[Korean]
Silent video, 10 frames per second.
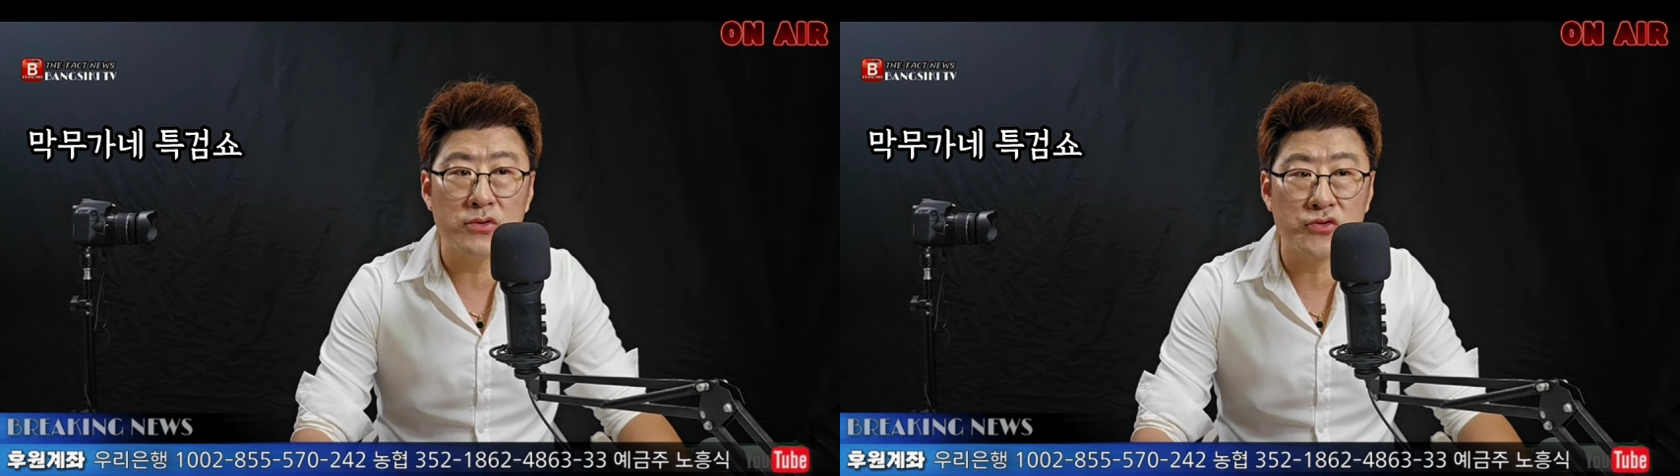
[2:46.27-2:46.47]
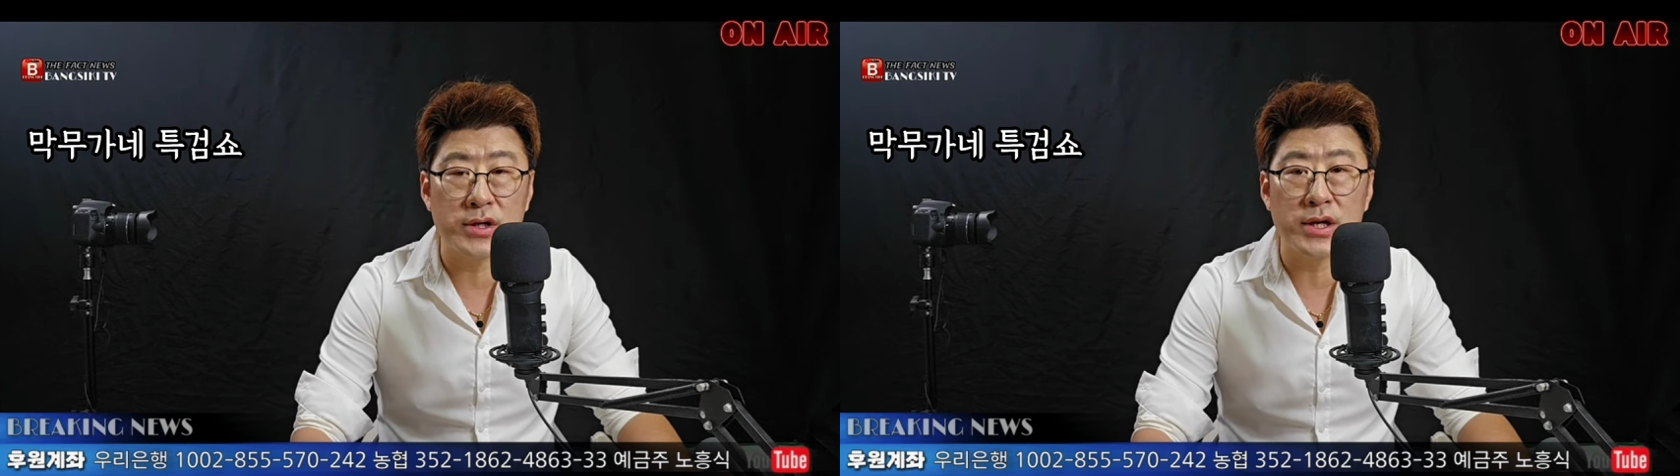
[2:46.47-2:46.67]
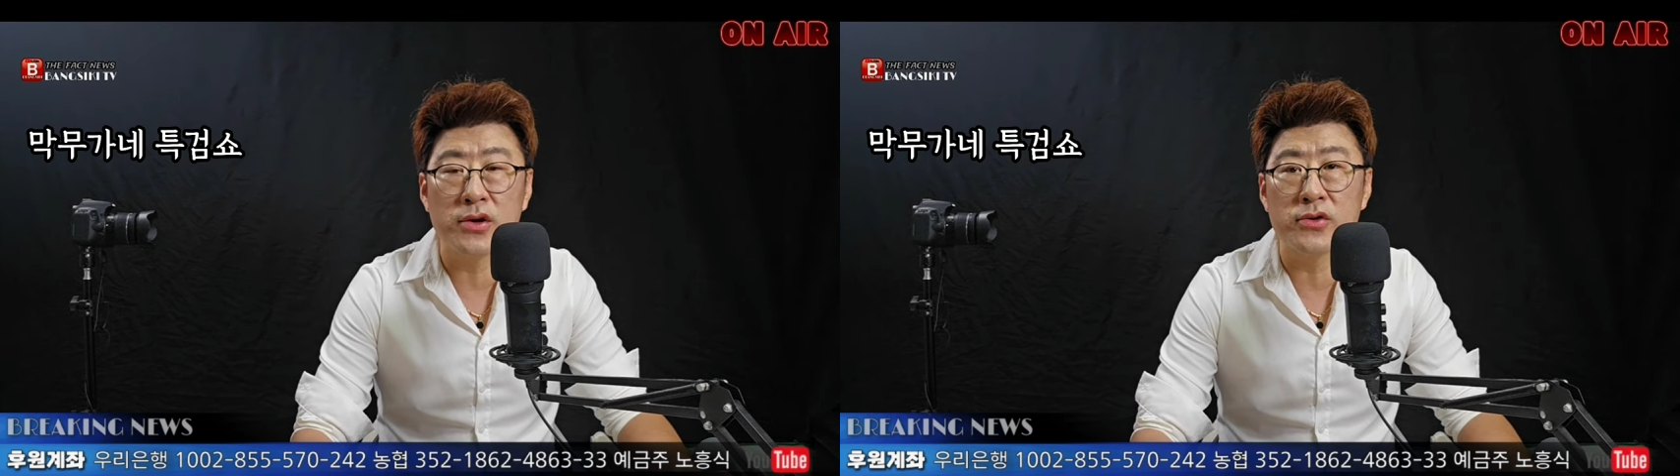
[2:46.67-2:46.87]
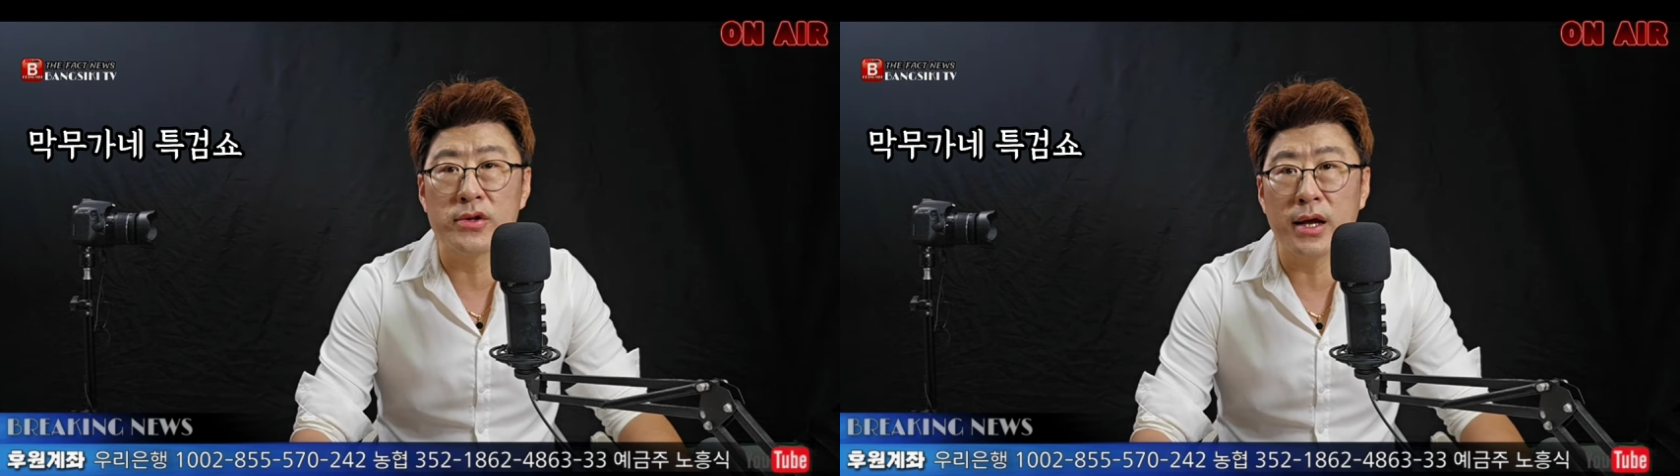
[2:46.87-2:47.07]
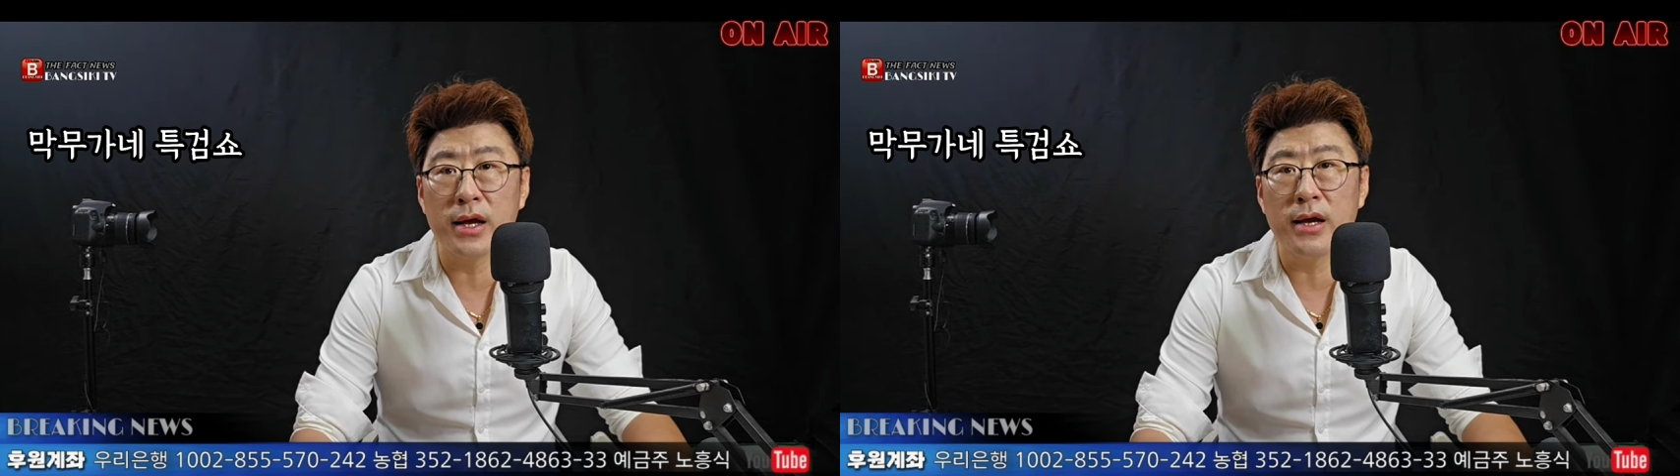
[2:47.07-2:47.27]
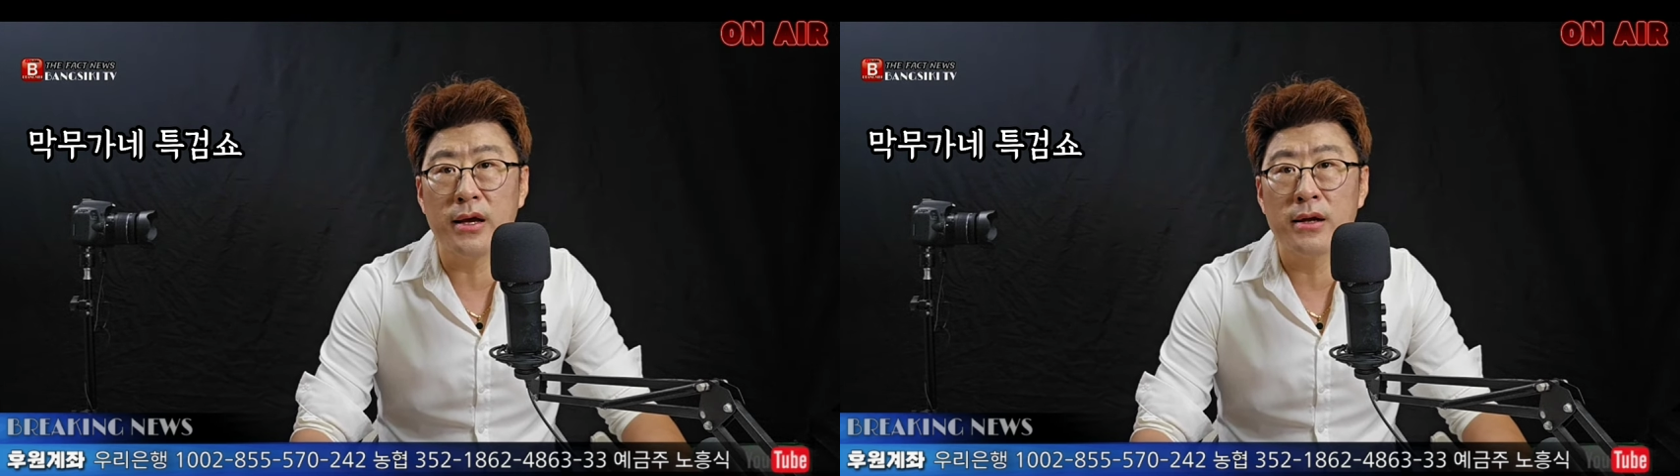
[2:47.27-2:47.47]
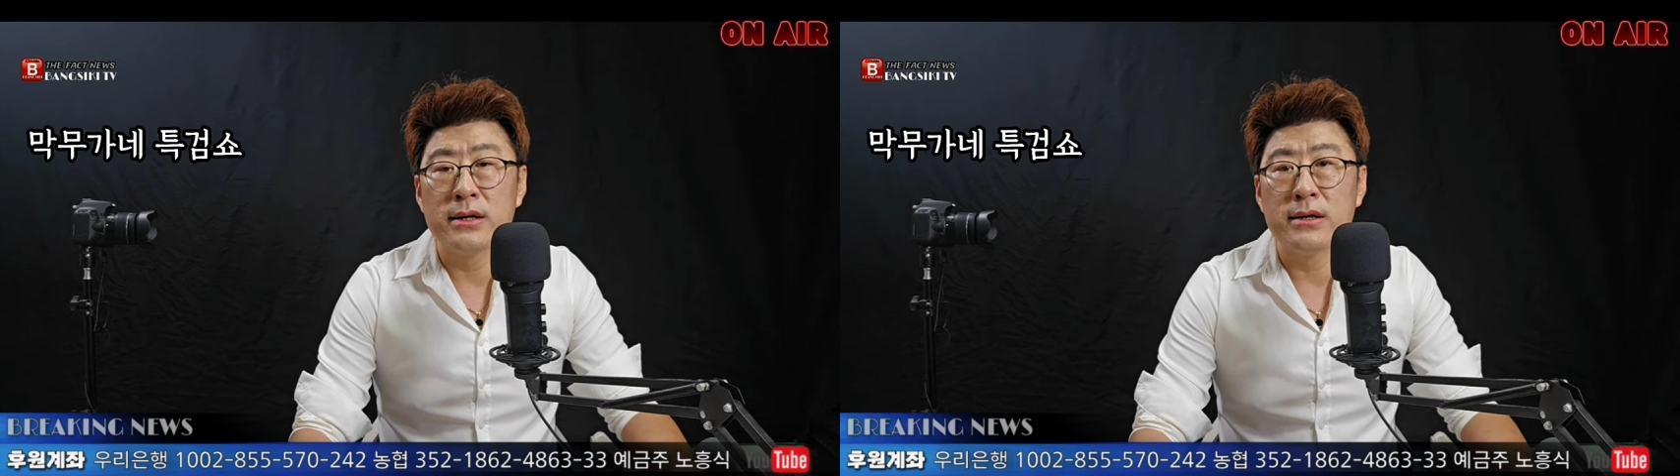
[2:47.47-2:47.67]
죽게 생겼는데.